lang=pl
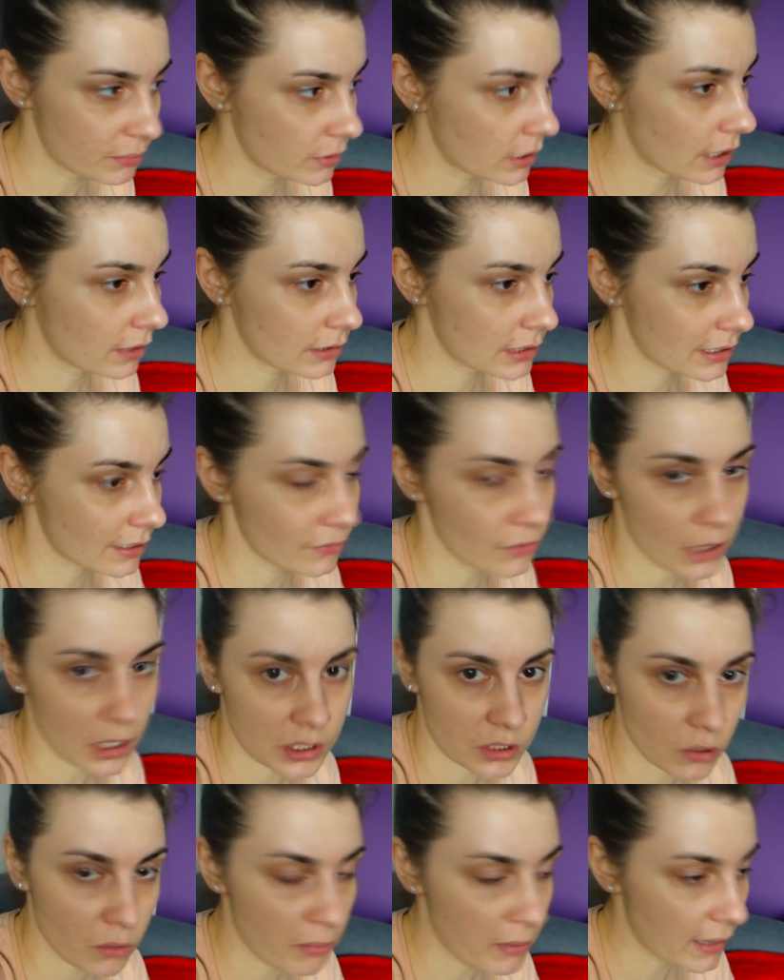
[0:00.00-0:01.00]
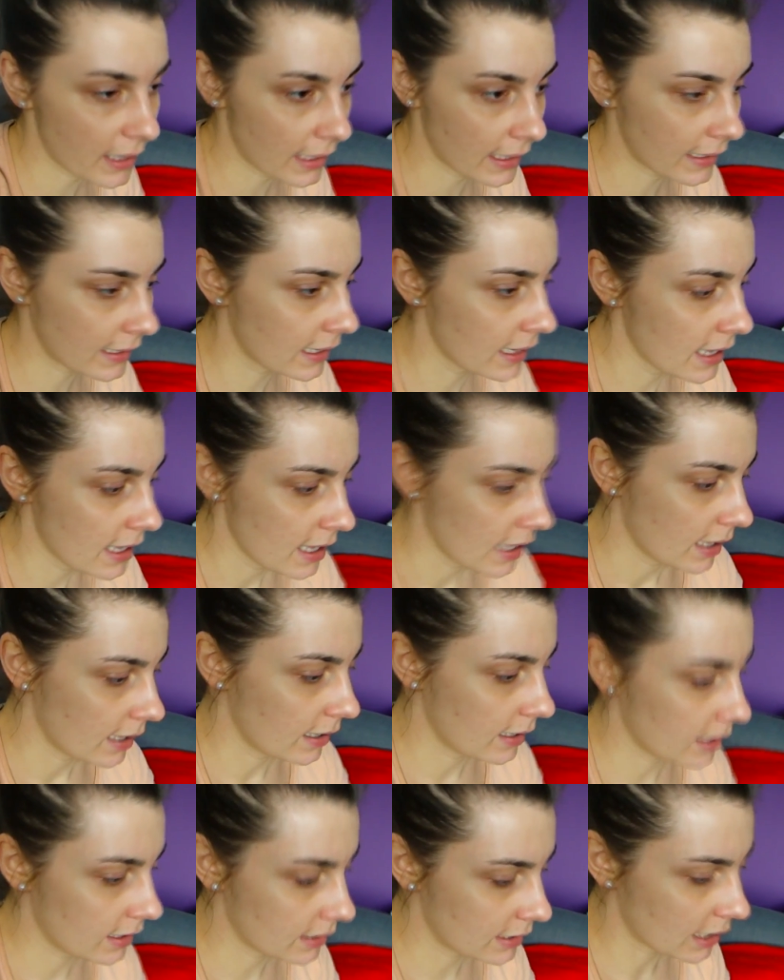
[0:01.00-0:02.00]
jak odstawiłaś kubek,
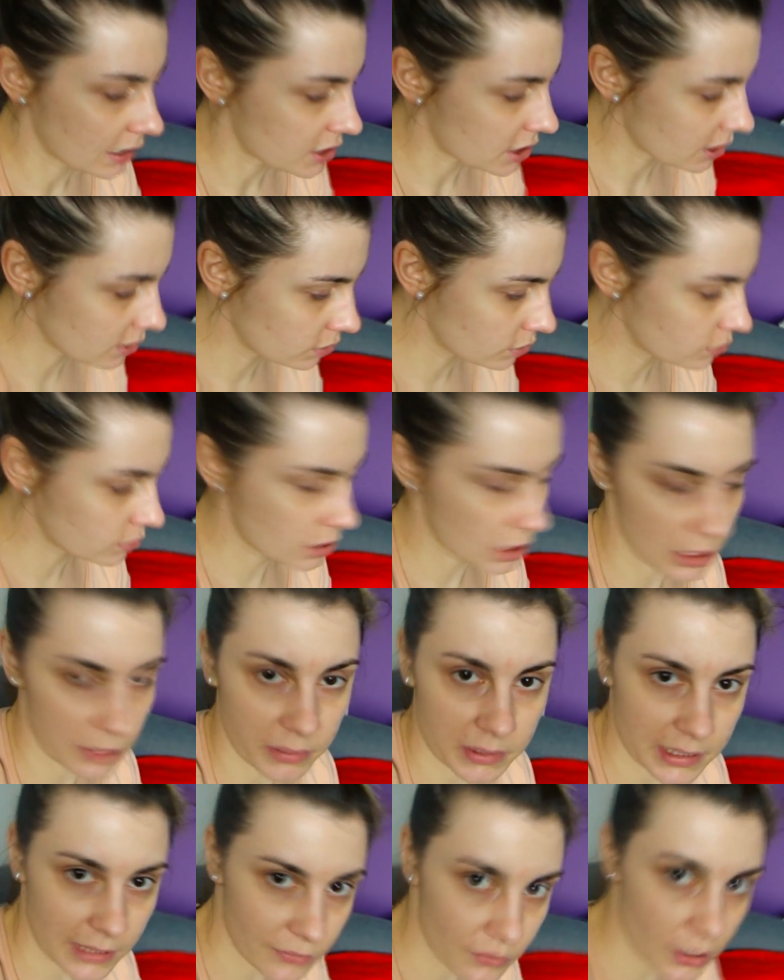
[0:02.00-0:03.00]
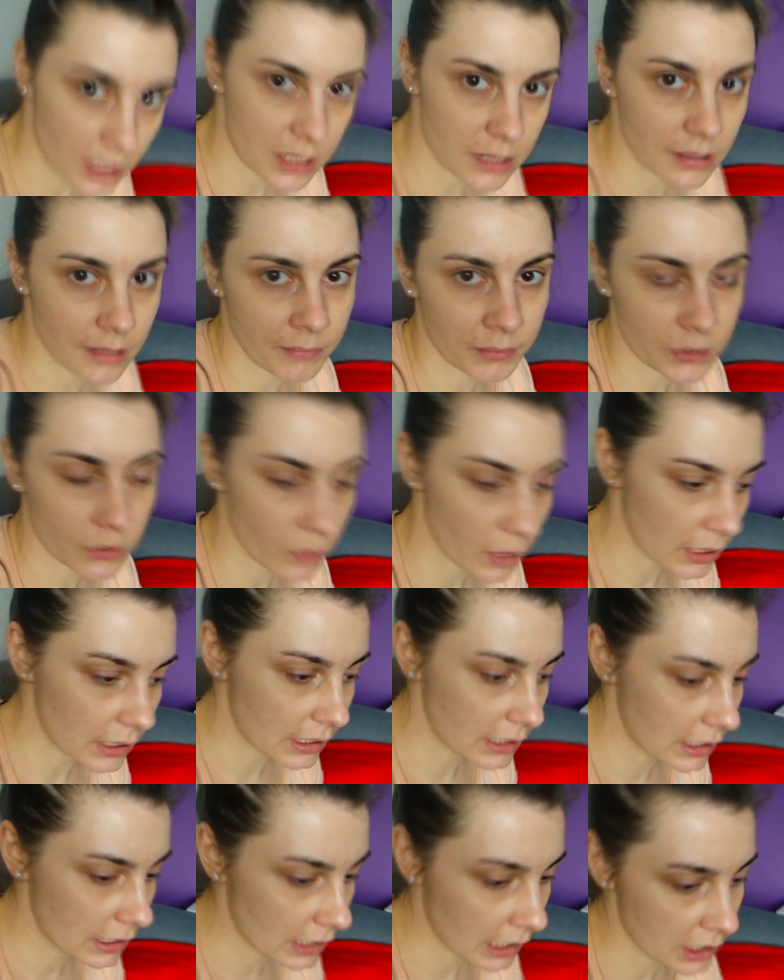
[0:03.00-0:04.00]
y, dlaczego kurczę nie postawiłaś sobie
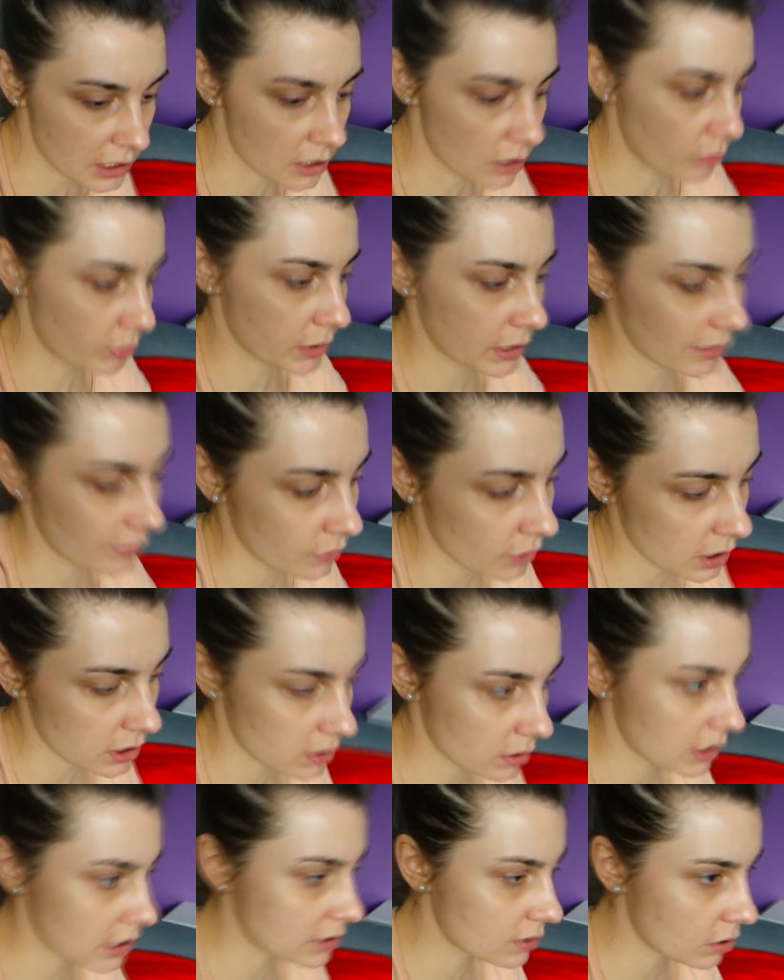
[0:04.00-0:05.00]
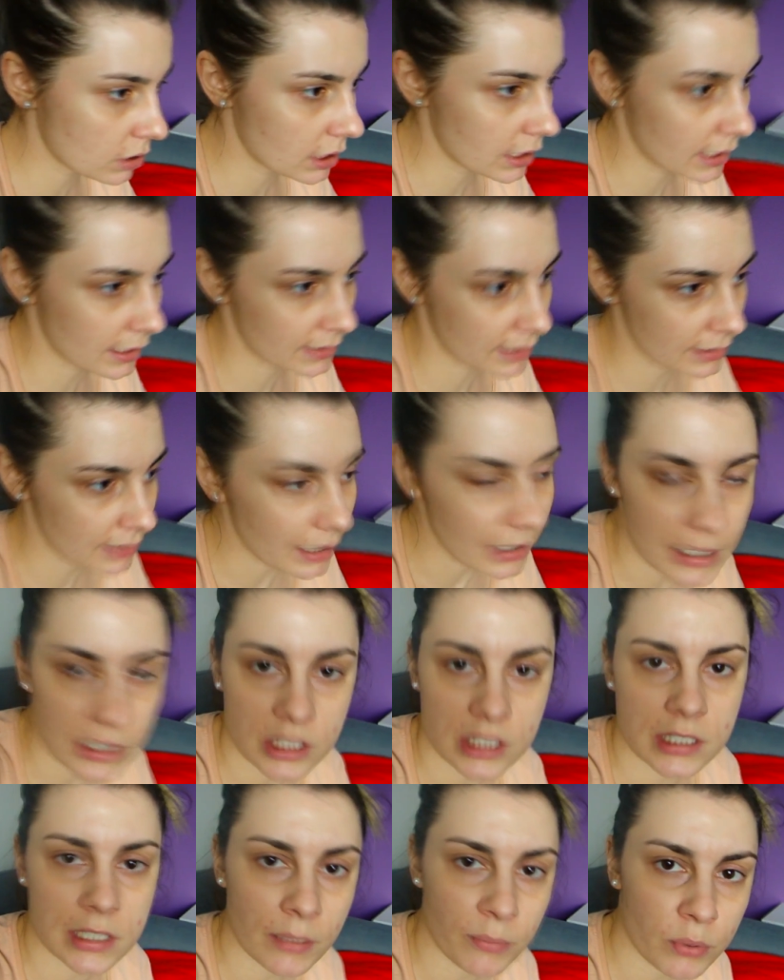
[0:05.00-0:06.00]
podkładki, dlaczego postawiłaś to na stole, a ten talerz
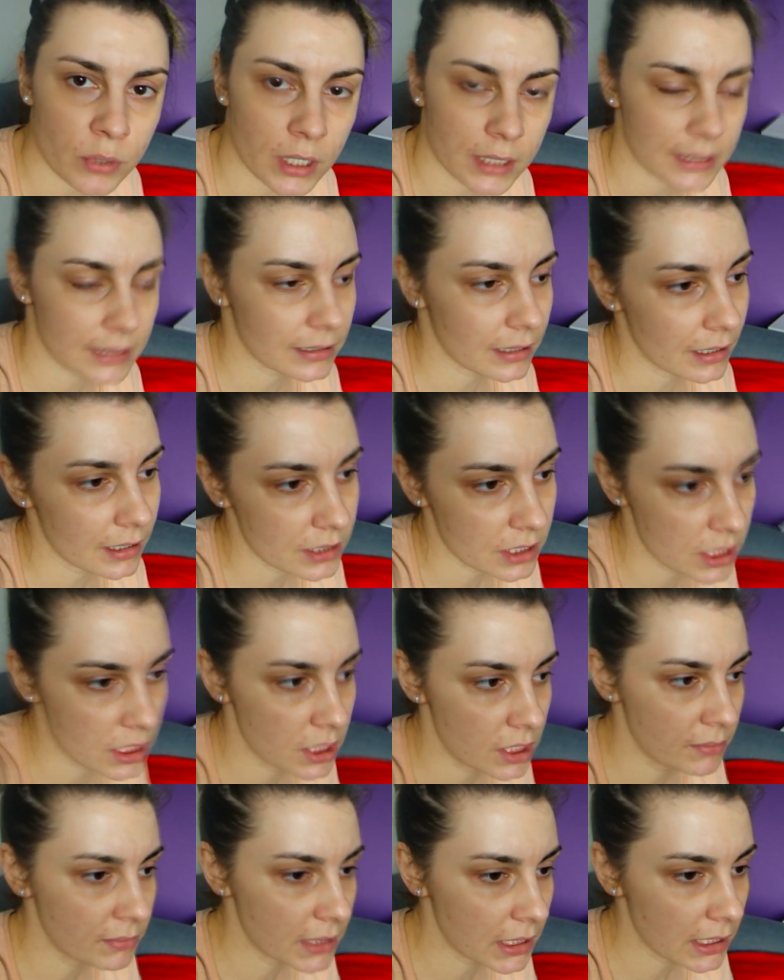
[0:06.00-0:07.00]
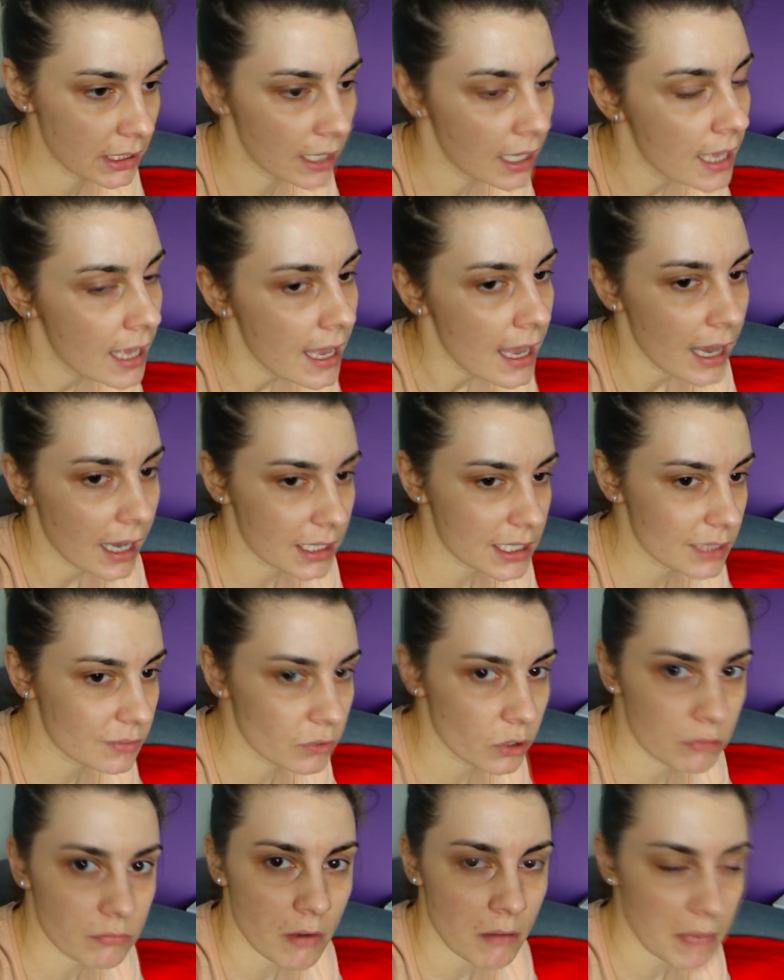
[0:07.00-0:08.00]
jest ciepły, a ten talerz jest zimny, a czemu
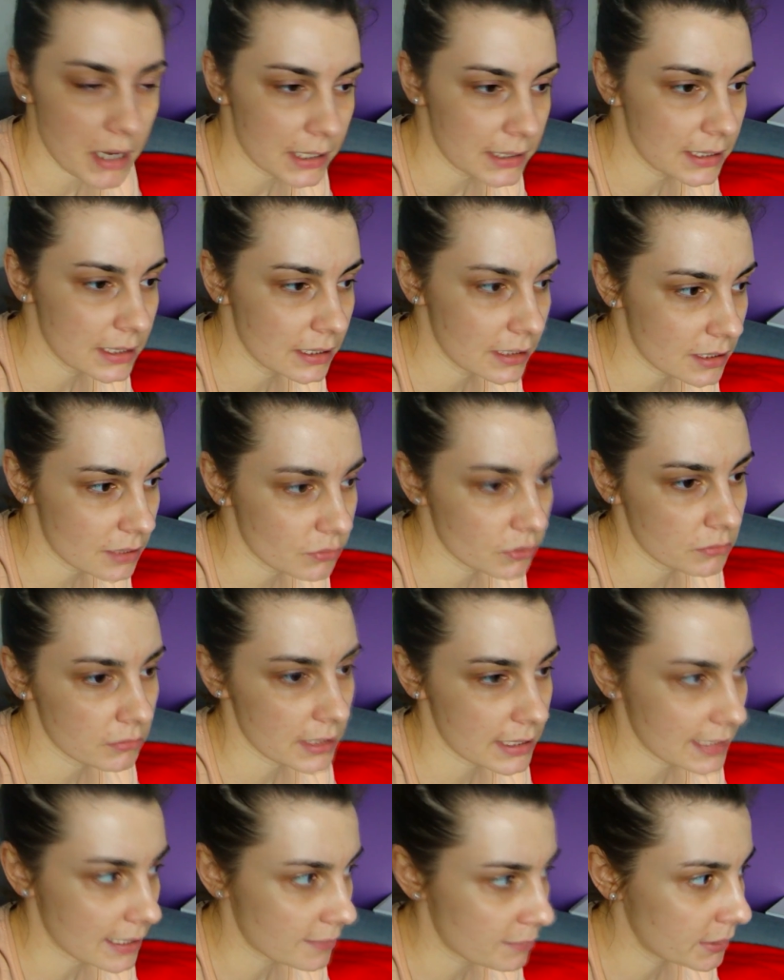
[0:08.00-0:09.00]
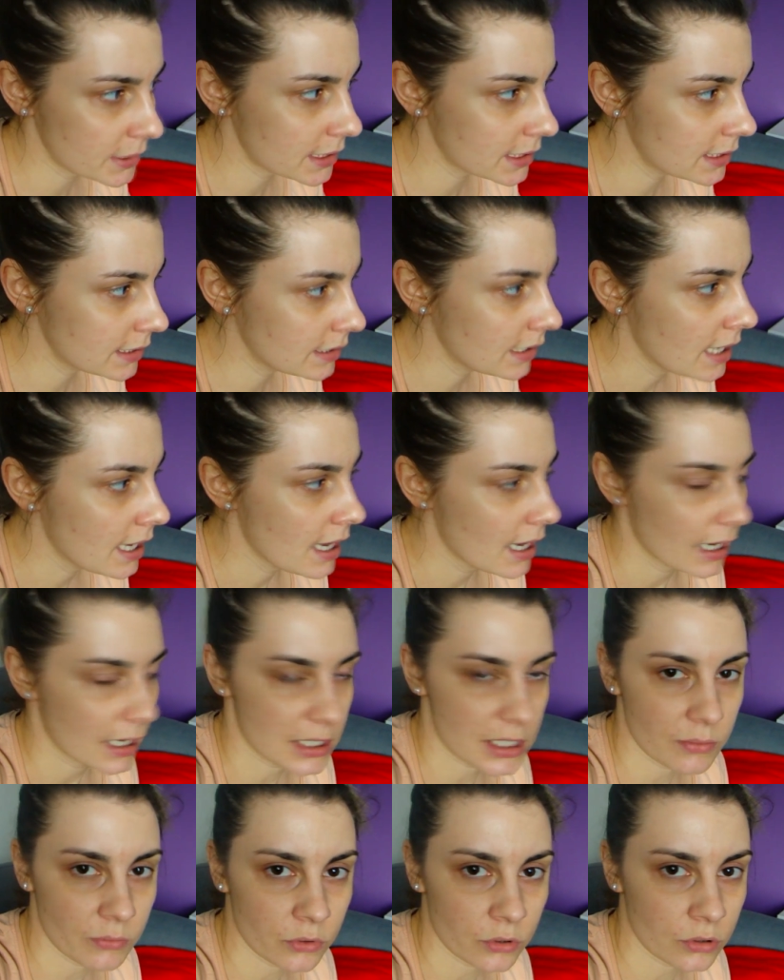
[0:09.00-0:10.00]
on ma majtki, a czemu on ma skarpetki, a
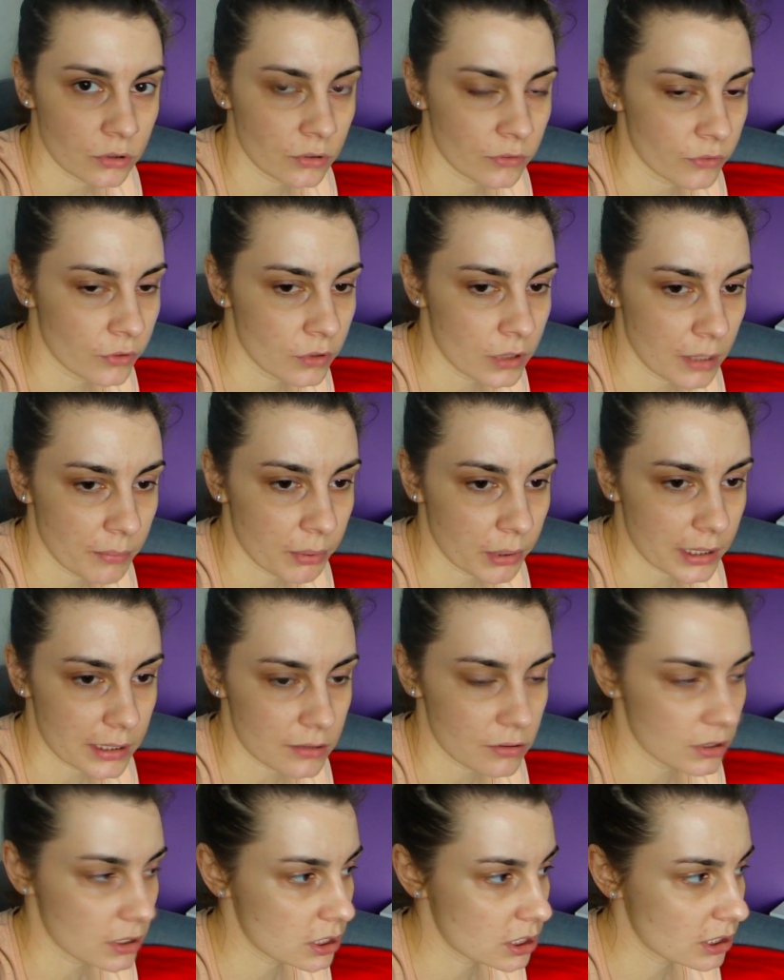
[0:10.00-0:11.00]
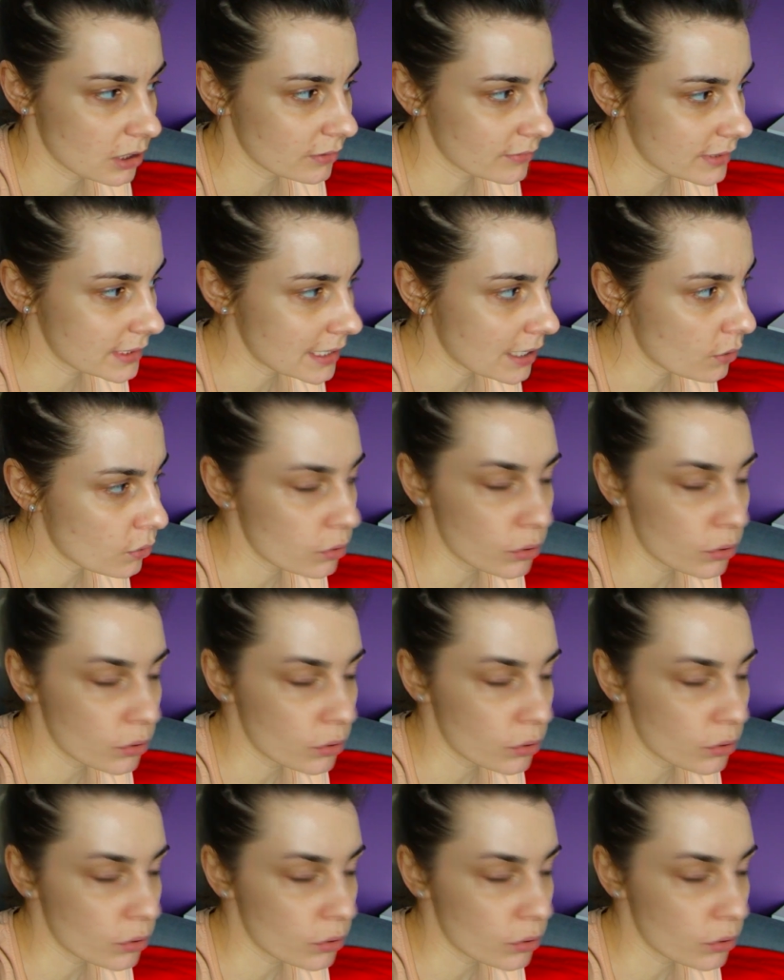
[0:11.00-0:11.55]
czemu w ogóle pokazujesz, że on wstał.